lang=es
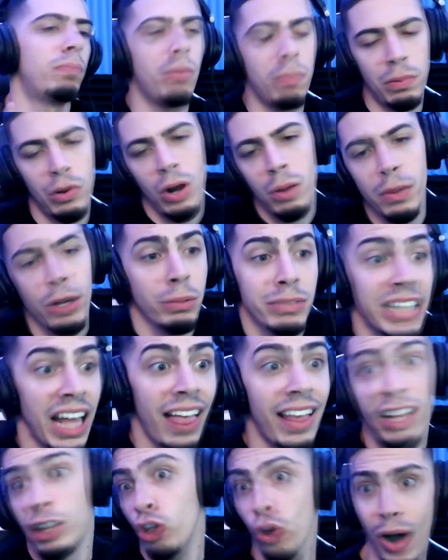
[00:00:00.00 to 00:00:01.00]
Por, lo menos me
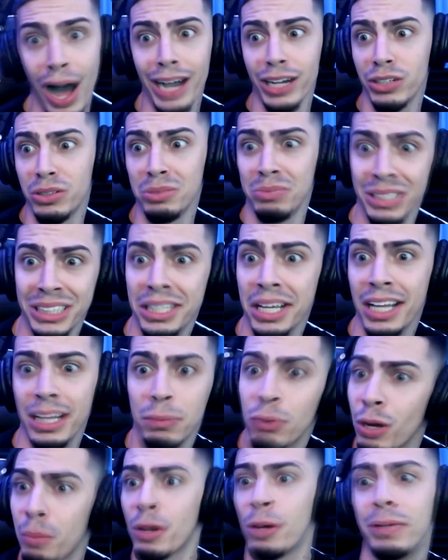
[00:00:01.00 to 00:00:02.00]
está dando algo, ¿me entiendes?
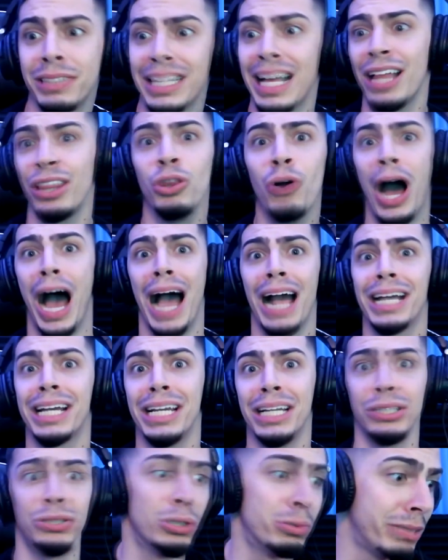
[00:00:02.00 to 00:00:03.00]
Por lo menos me está dando
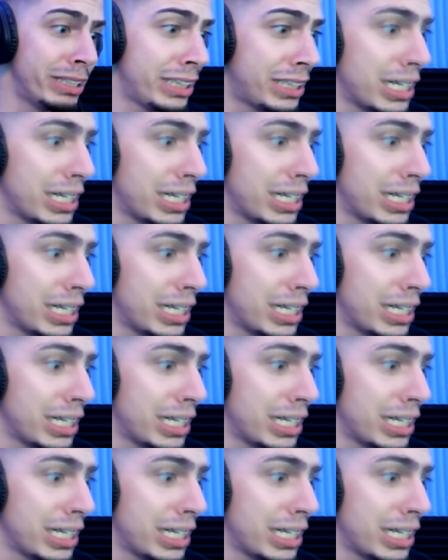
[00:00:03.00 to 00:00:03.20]
algo, ¿me